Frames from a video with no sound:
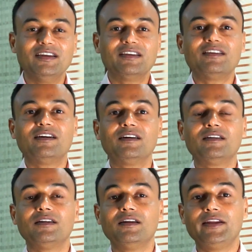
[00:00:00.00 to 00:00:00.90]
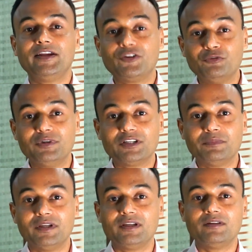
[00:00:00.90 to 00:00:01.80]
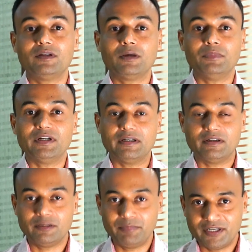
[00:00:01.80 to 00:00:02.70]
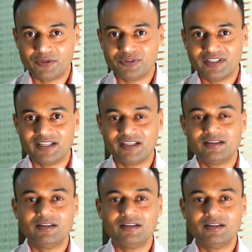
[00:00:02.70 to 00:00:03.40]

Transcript: कि अगर डेट ऑफ बर्थ में नंबर रिपीट होते हैं